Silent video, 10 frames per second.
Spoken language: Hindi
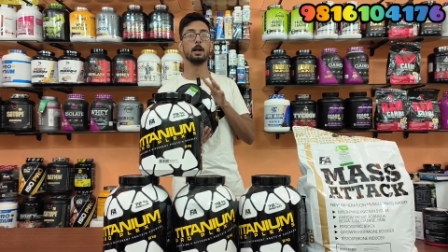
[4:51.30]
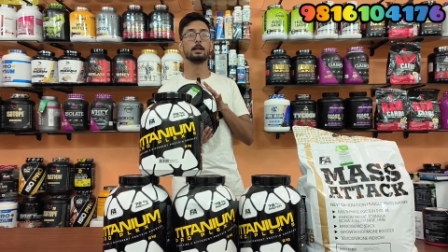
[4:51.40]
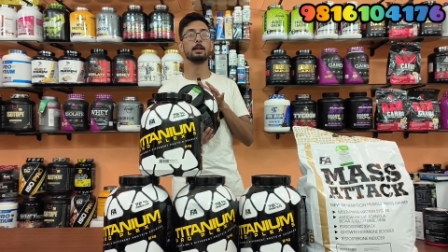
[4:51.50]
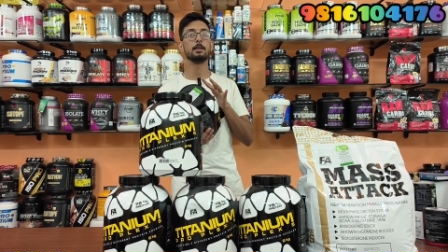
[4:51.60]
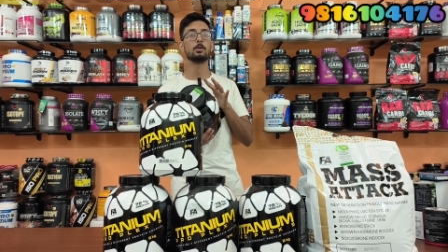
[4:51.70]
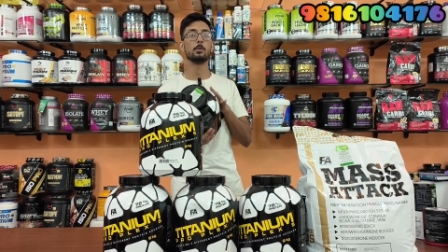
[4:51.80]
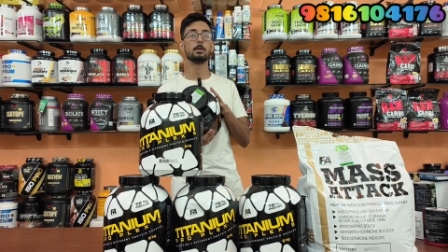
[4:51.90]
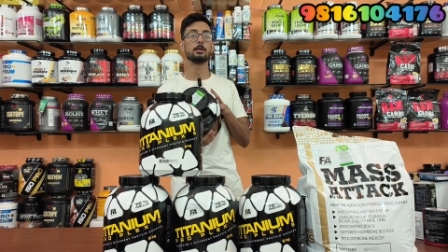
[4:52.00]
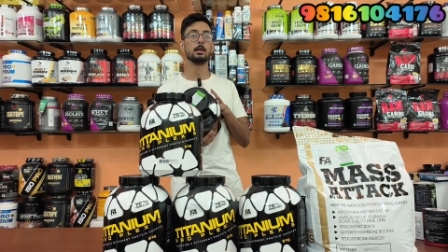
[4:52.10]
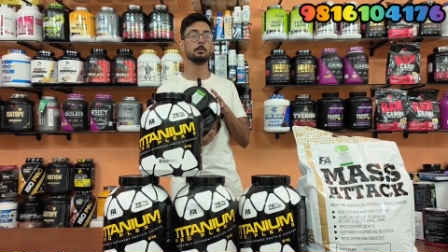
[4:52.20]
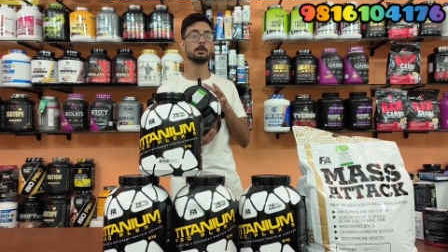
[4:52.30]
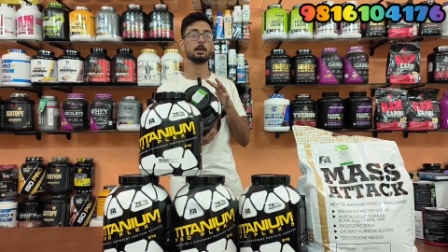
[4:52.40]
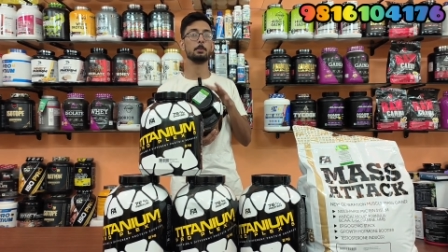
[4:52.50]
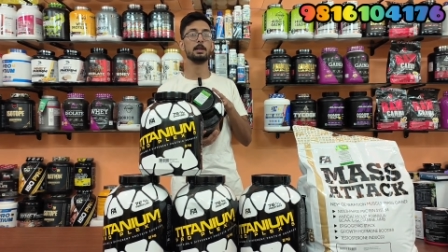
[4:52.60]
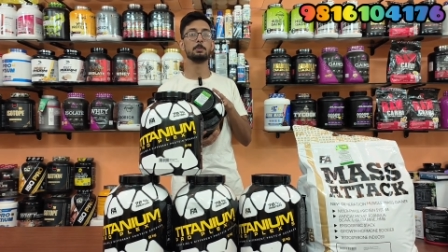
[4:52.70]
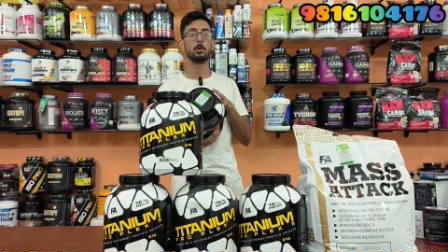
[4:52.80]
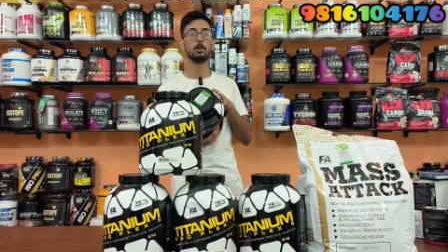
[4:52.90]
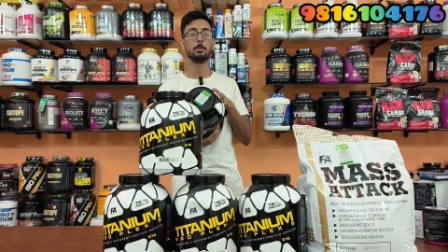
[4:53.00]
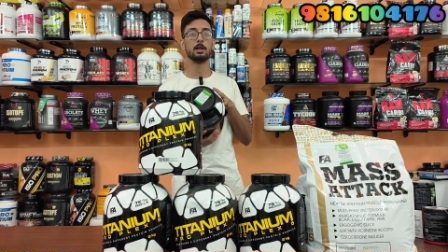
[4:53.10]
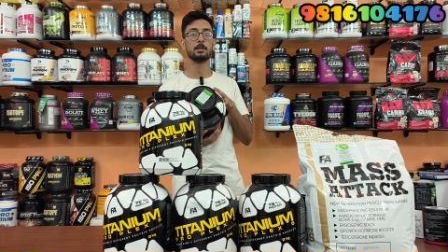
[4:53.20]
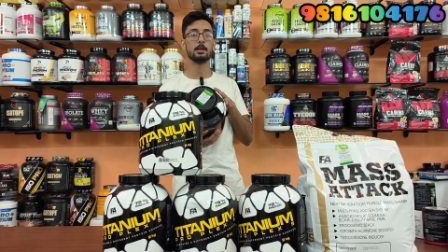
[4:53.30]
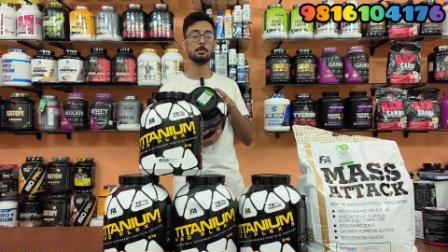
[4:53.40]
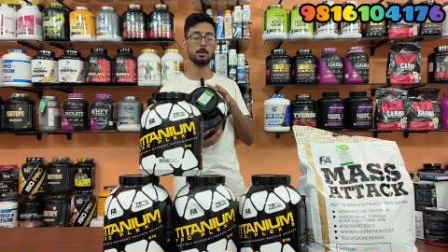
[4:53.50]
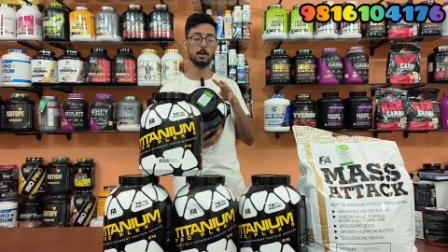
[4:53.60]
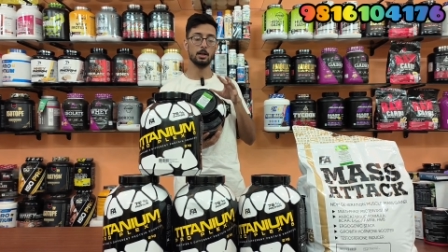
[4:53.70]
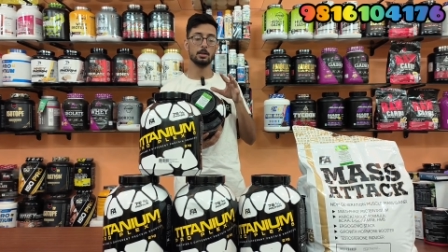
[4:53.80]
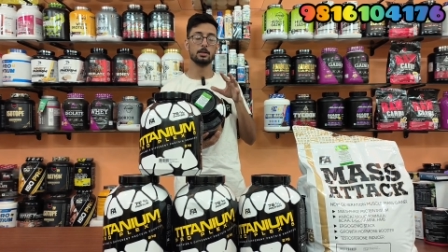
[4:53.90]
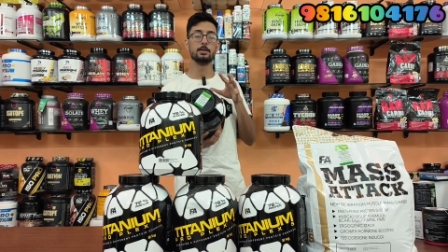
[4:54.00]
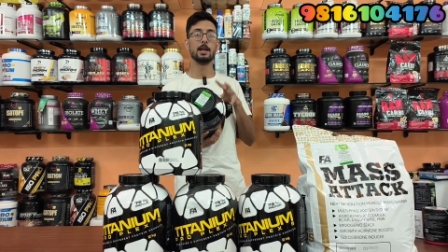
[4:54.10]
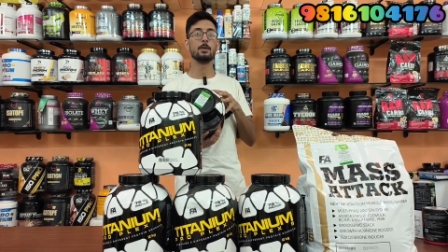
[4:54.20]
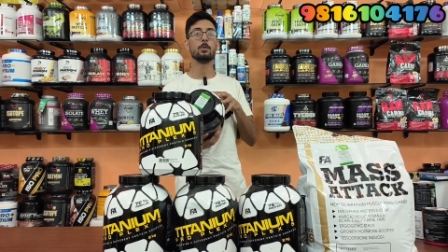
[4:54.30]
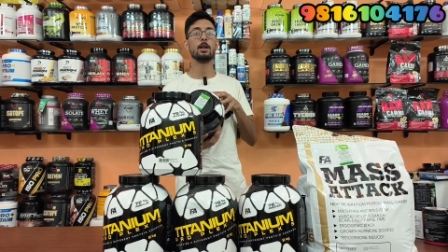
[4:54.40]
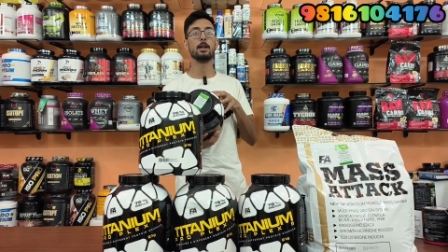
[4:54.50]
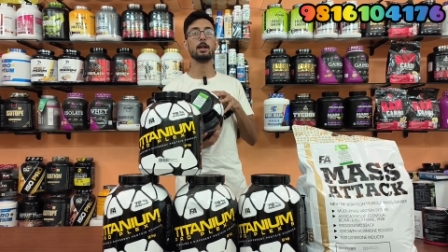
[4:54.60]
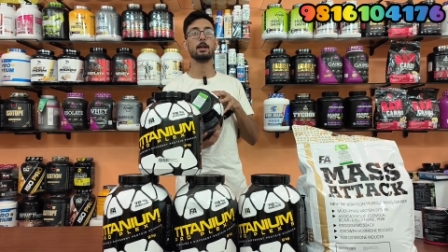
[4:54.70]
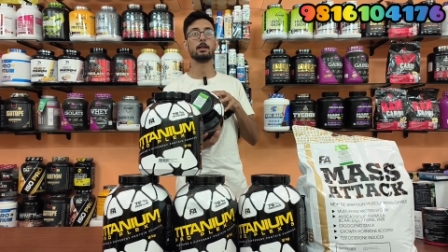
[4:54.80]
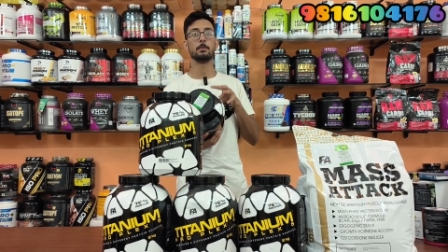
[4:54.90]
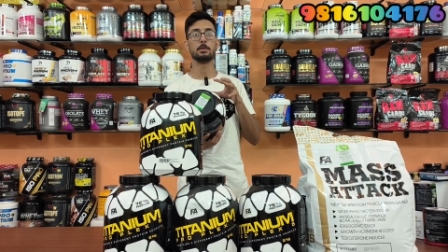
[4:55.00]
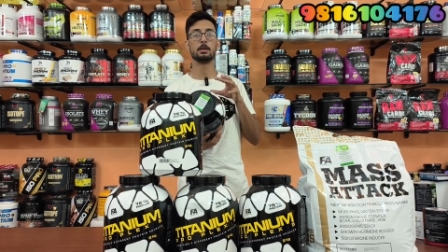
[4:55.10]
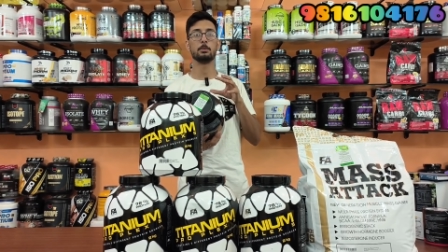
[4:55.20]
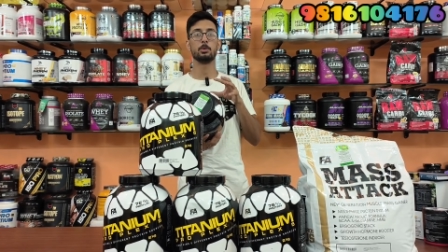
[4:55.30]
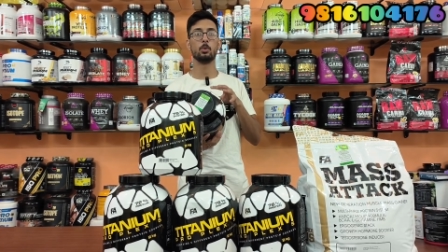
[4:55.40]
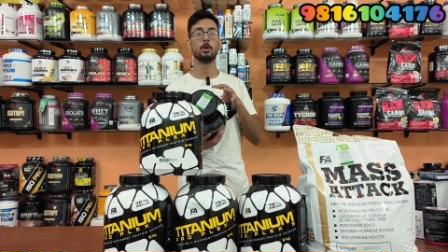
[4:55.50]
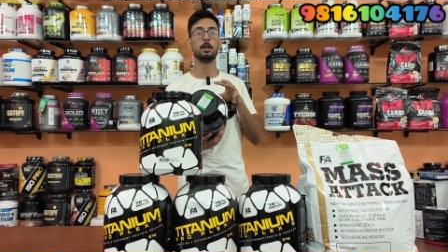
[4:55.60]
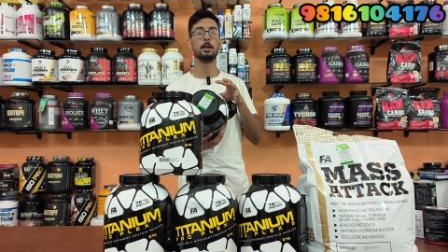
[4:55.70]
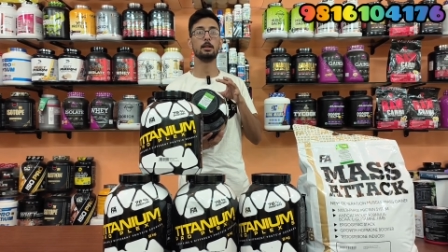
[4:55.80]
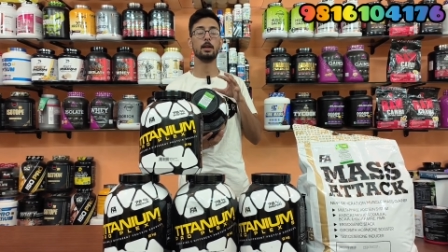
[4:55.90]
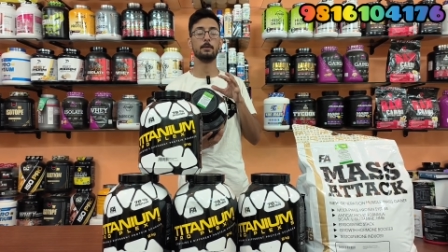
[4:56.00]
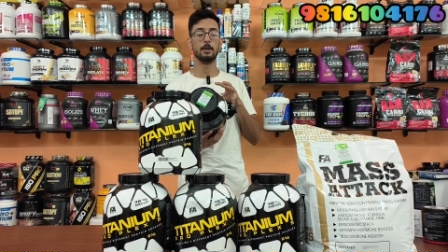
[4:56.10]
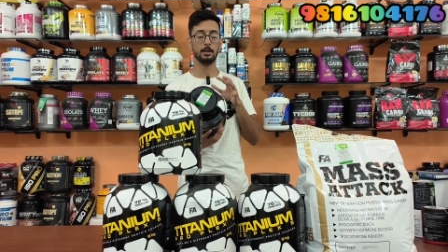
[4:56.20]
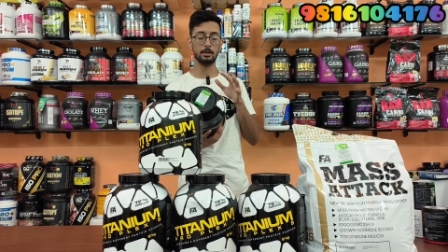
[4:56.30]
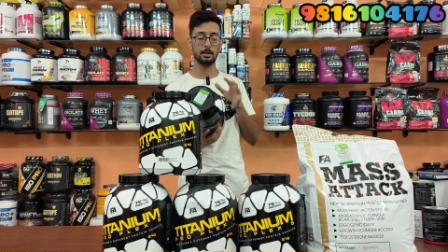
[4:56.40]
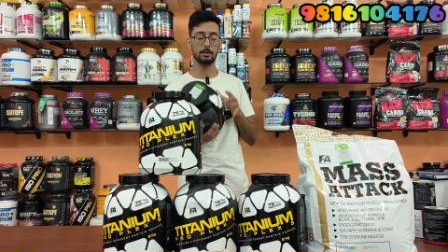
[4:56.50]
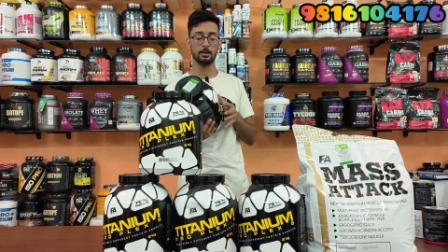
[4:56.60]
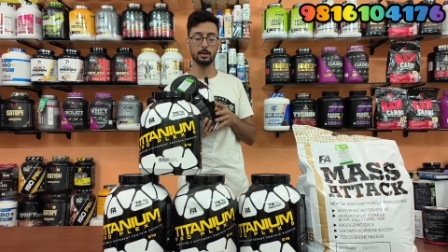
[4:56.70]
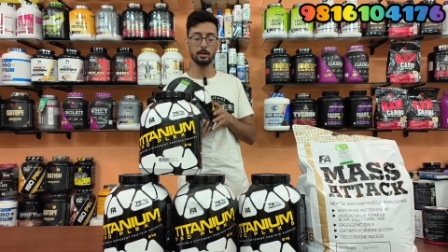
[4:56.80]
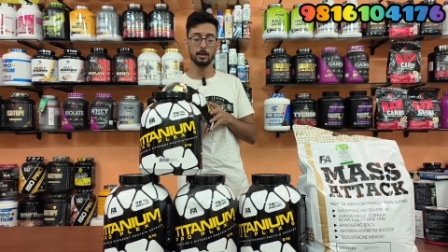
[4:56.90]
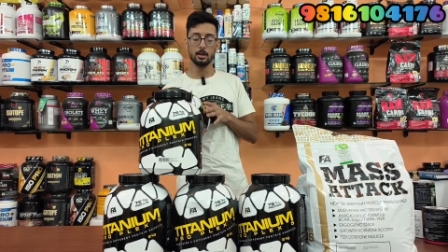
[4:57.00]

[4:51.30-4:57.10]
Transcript: बाकी की 24 ग्राम इसका 20.5 ग्राम जेनुअन है कम से कम झूठ नहीं लिखते फेक नहीं लिखते